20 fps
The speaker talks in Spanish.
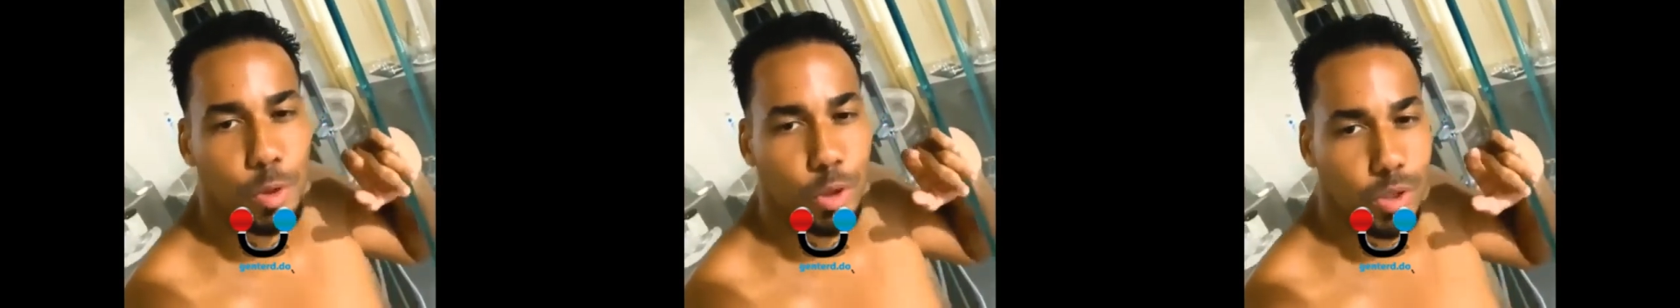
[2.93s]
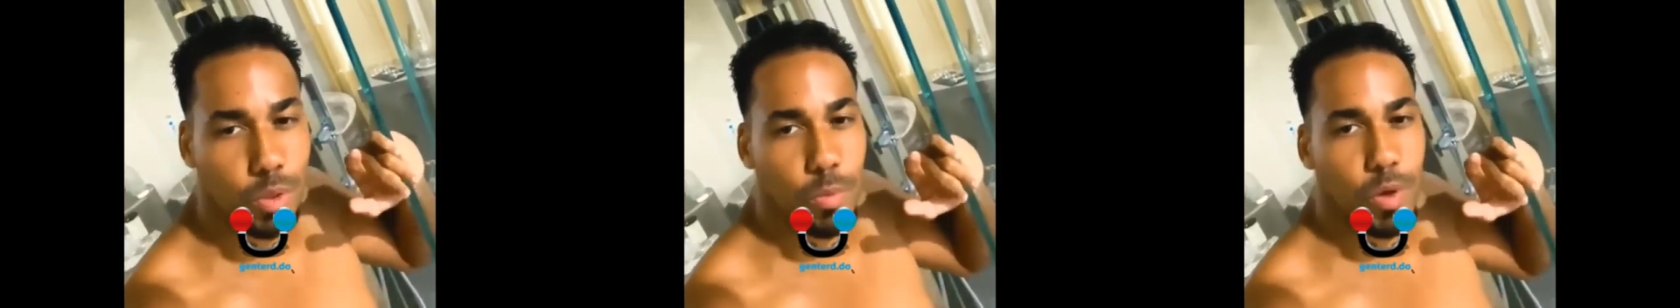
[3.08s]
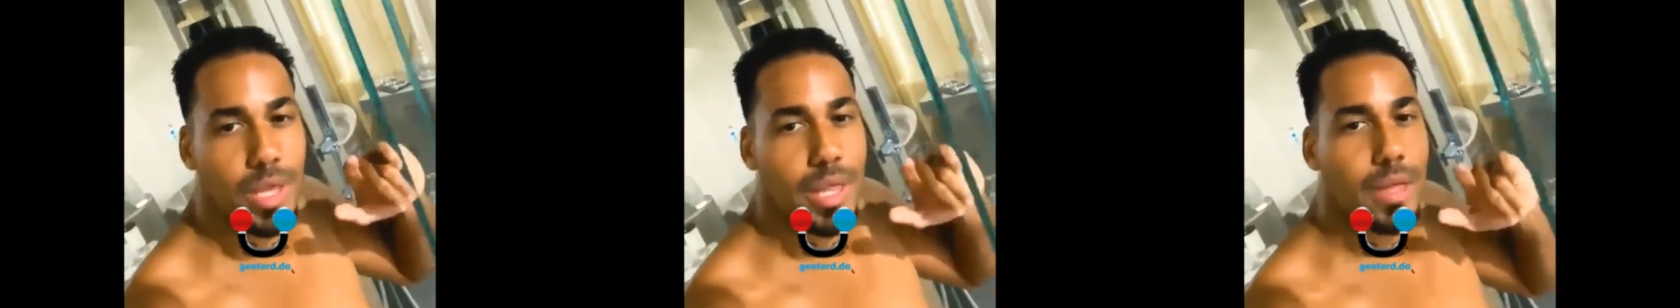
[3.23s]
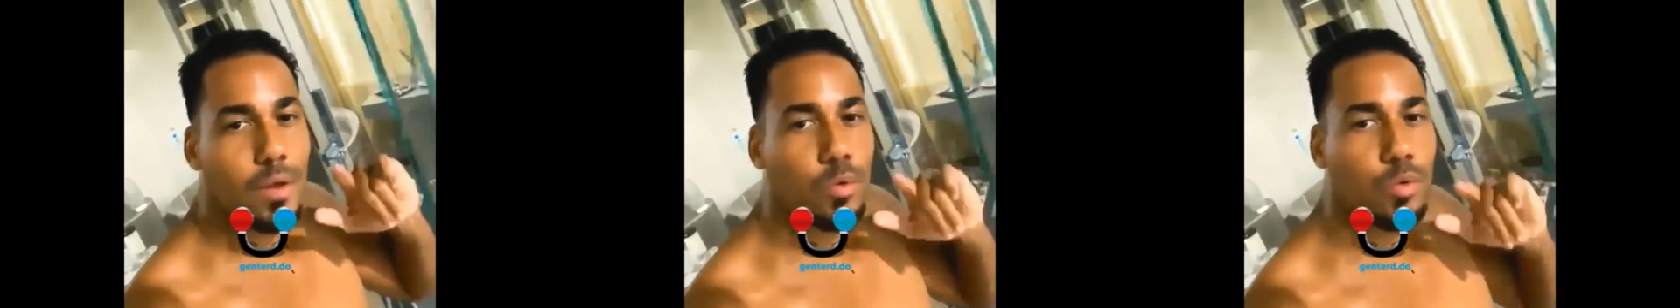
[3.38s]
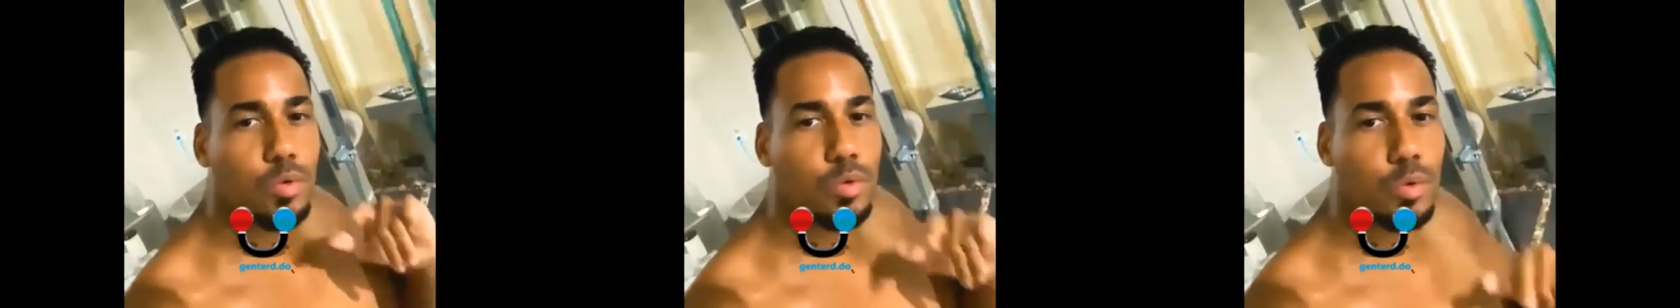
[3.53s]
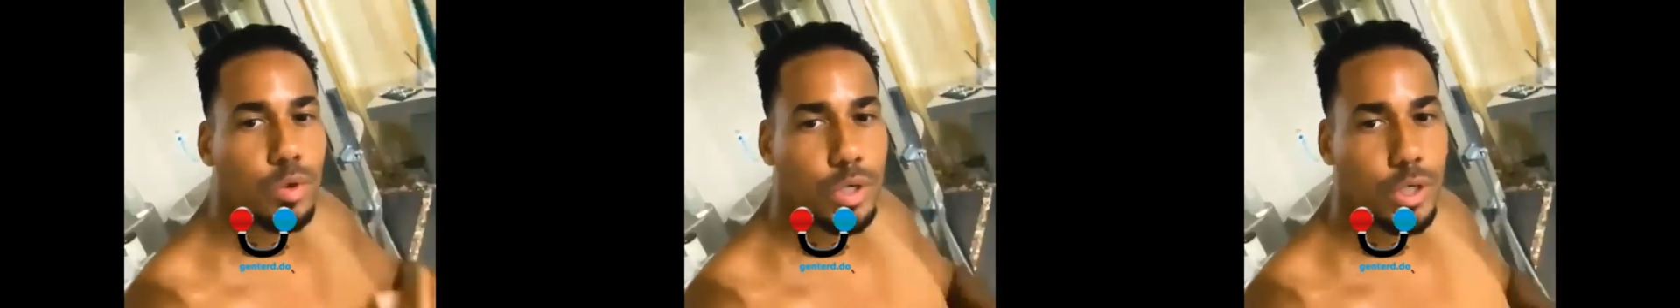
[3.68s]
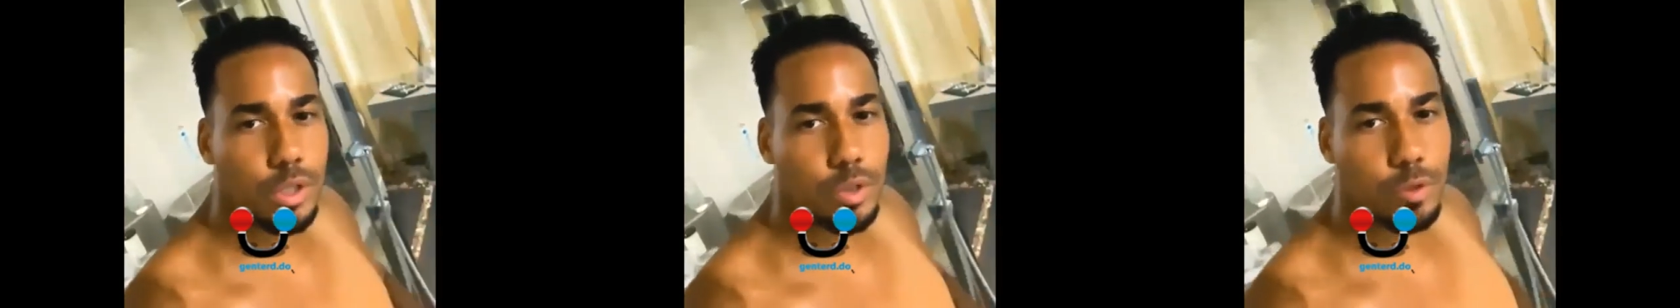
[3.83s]
pero te voy a dar un
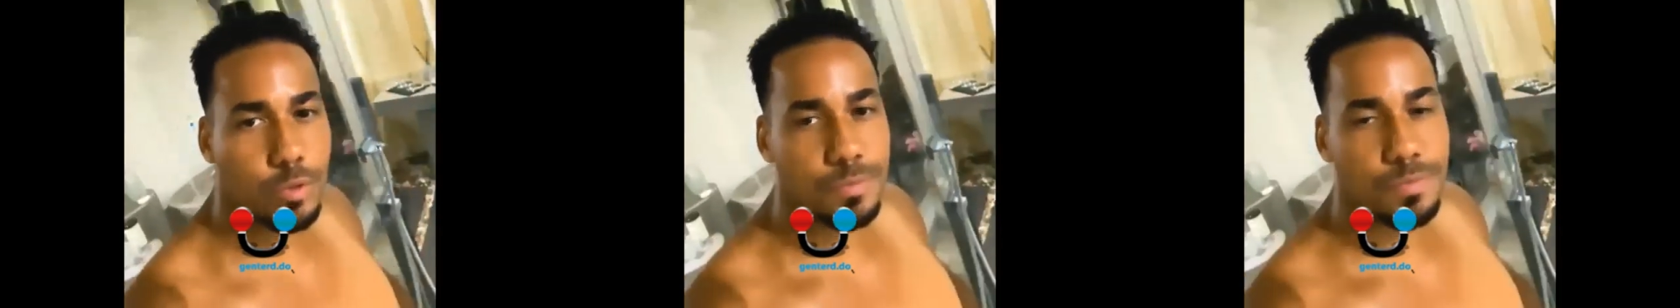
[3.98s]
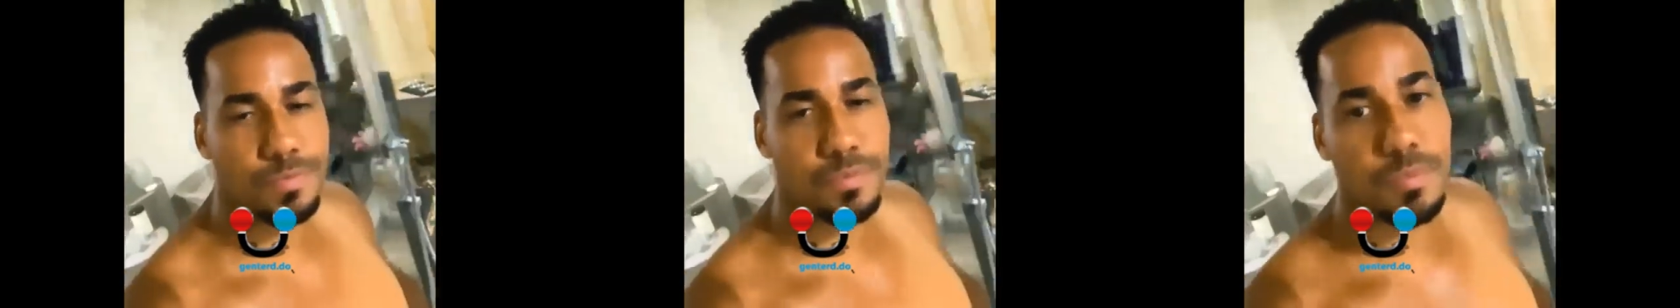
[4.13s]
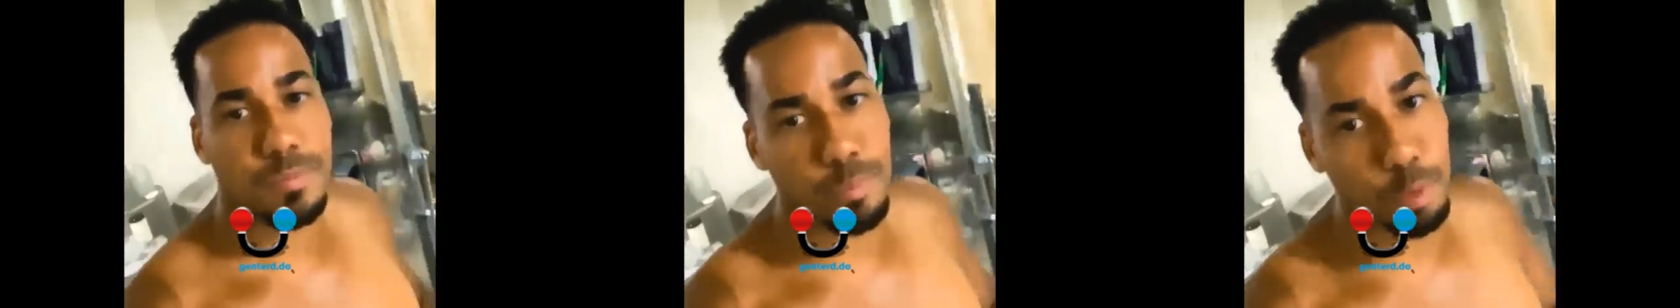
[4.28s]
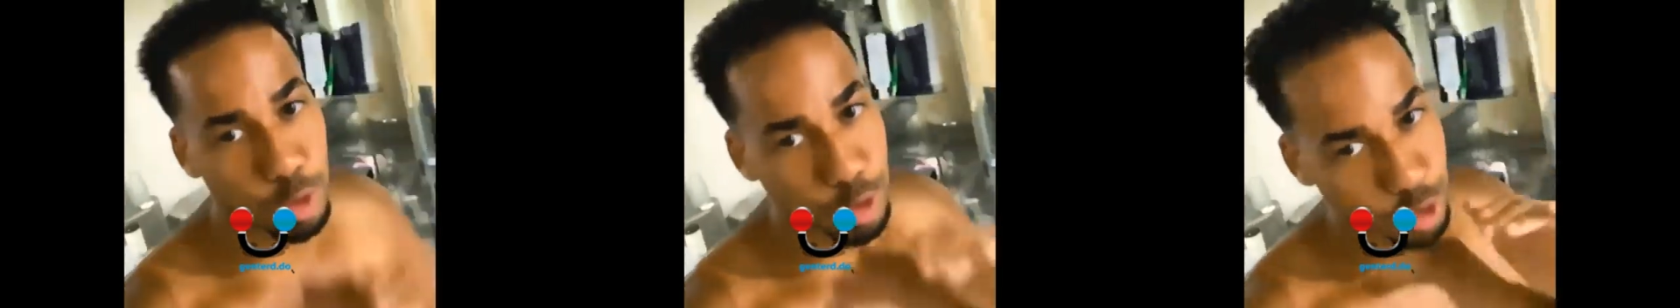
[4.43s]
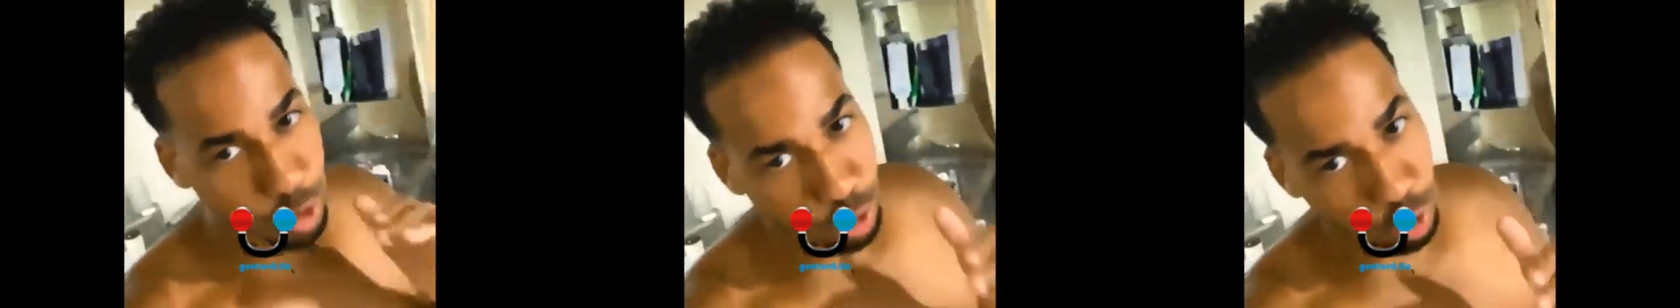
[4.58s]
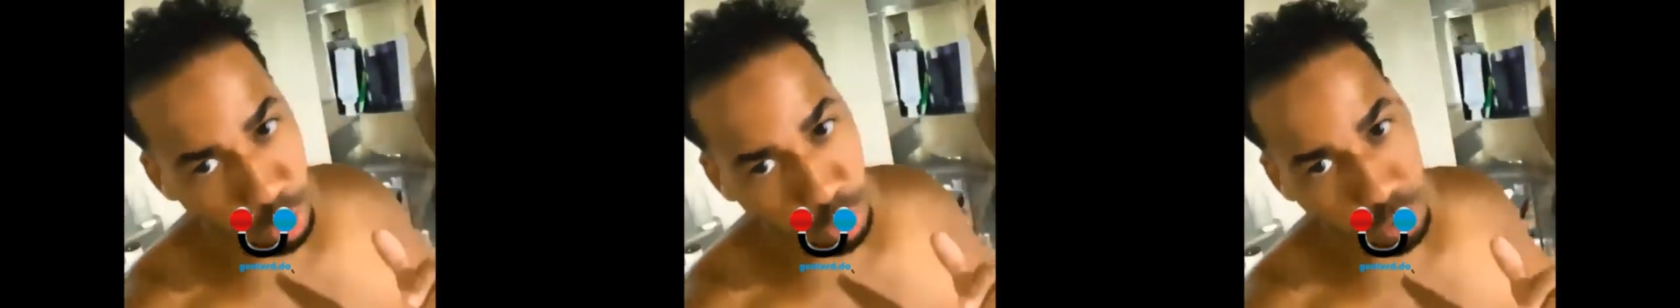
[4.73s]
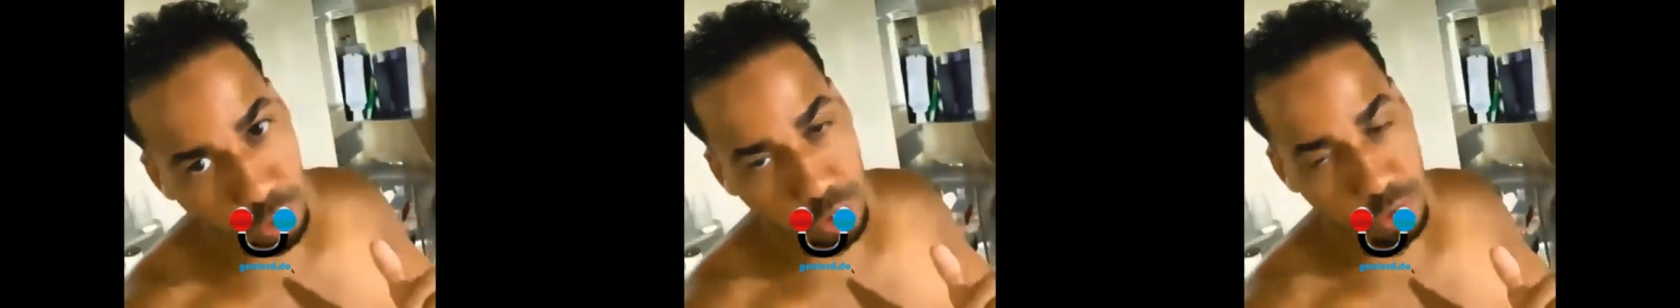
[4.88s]
truquito, por si
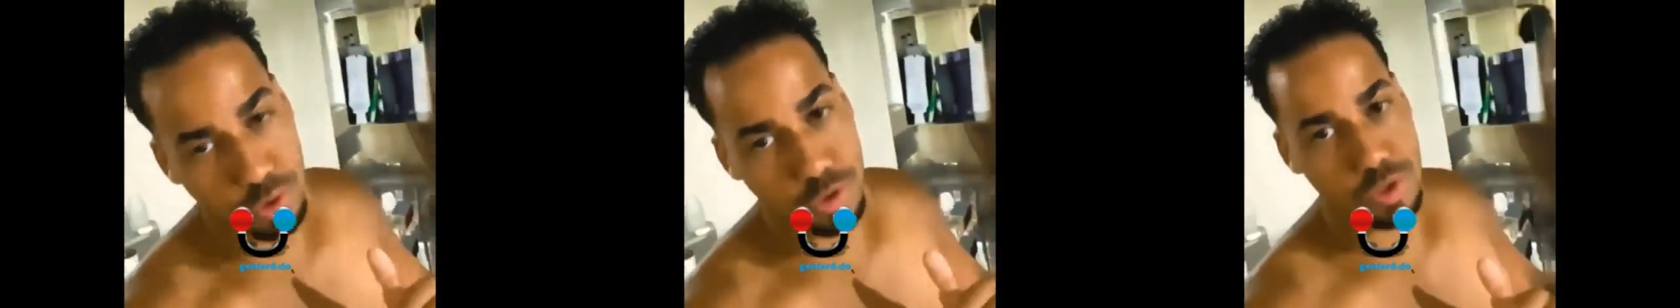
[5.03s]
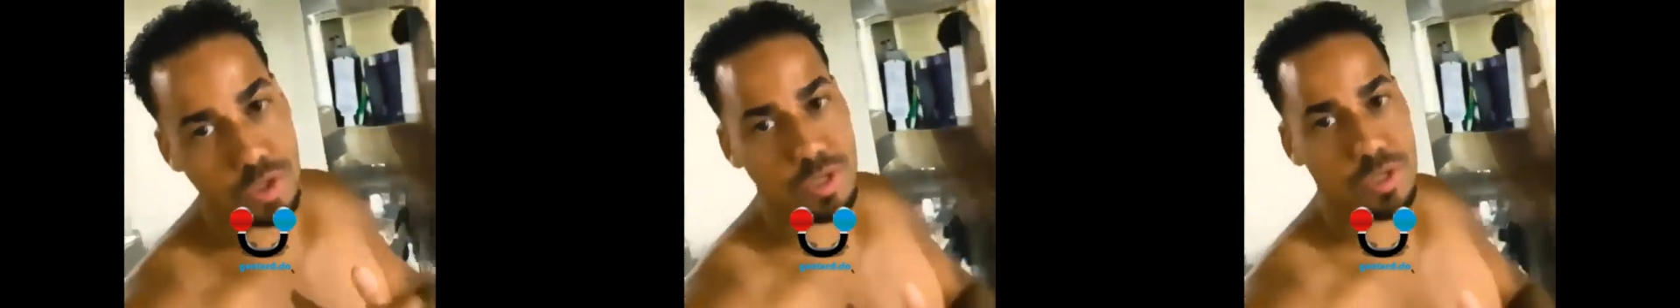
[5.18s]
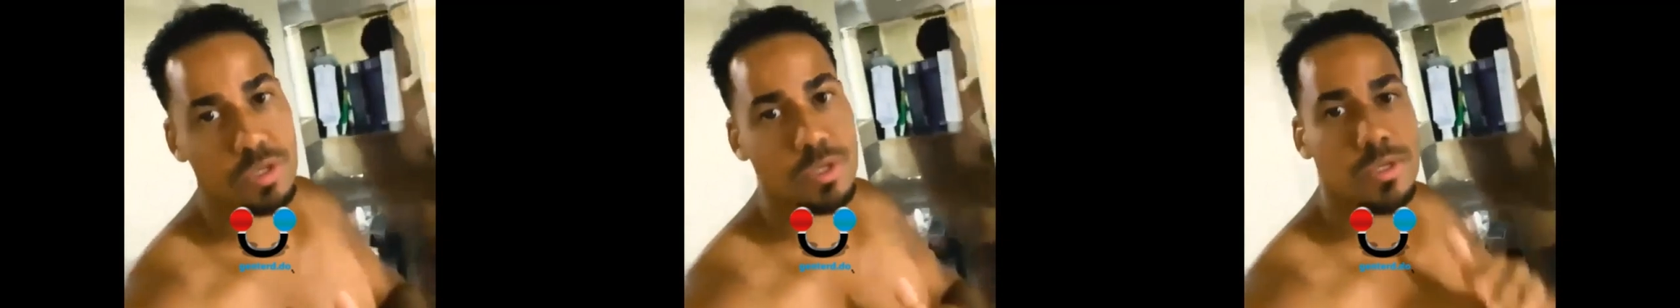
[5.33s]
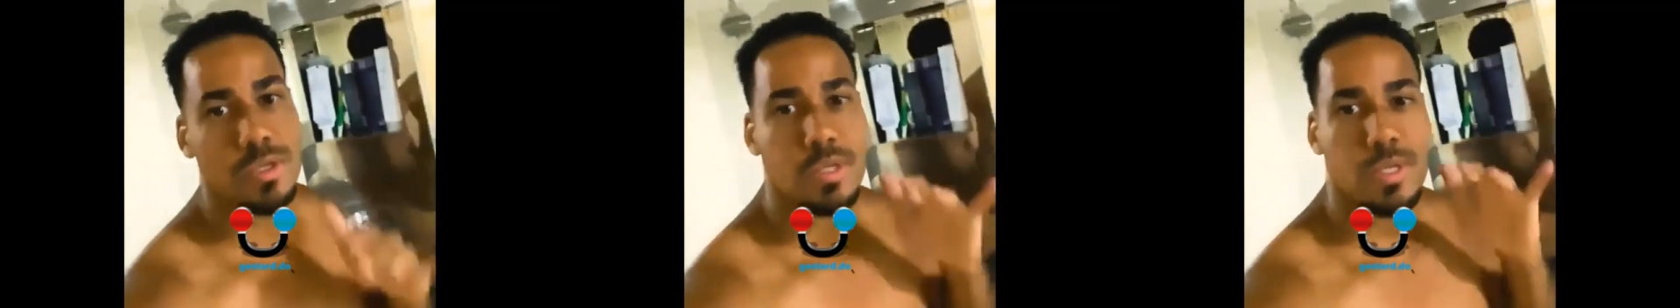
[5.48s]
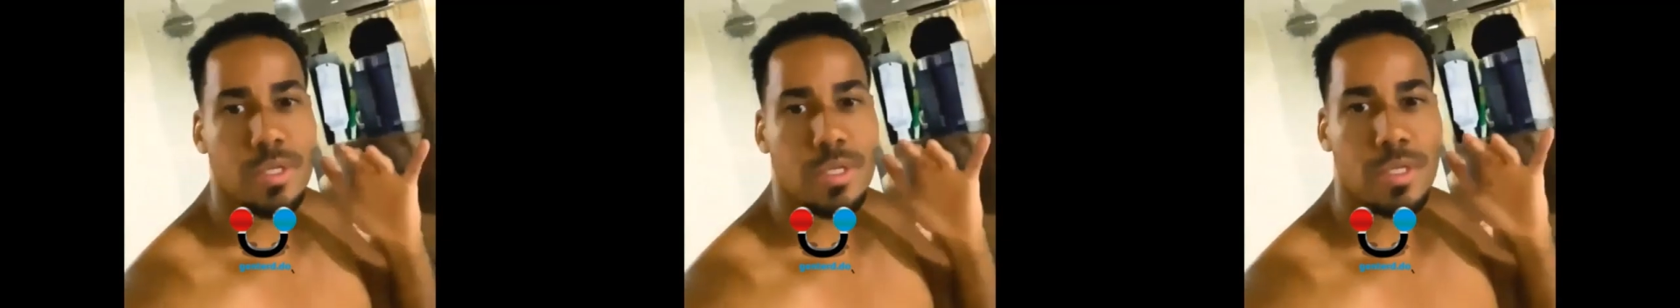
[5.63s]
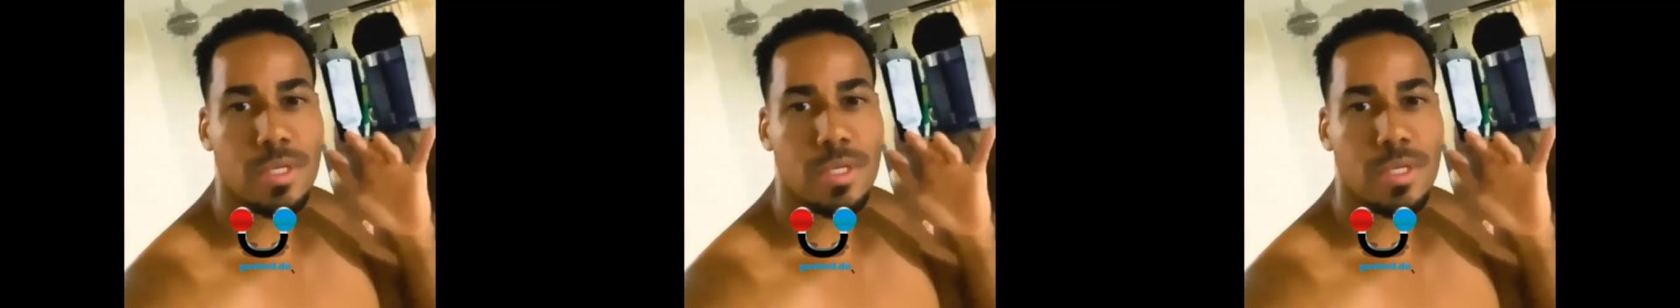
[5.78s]
no lo conoces.